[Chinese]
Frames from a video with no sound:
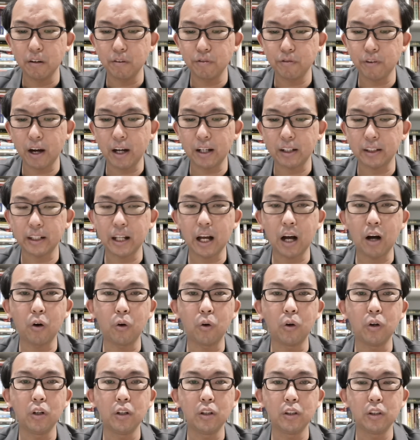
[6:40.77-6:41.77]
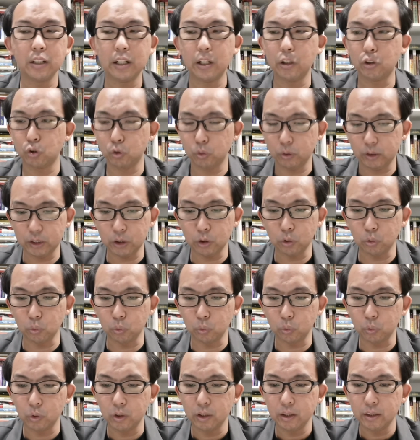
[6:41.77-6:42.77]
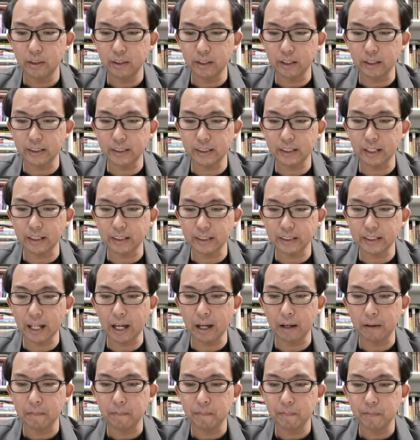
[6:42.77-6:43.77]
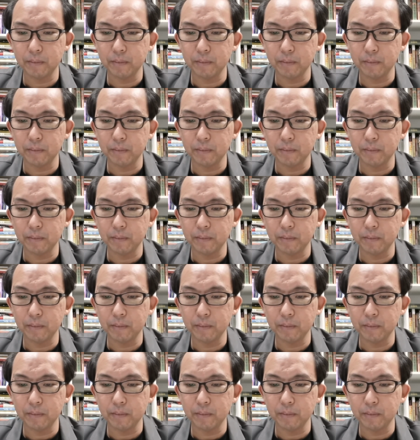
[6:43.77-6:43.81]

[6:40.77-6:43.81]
放到耶稣基督的身上。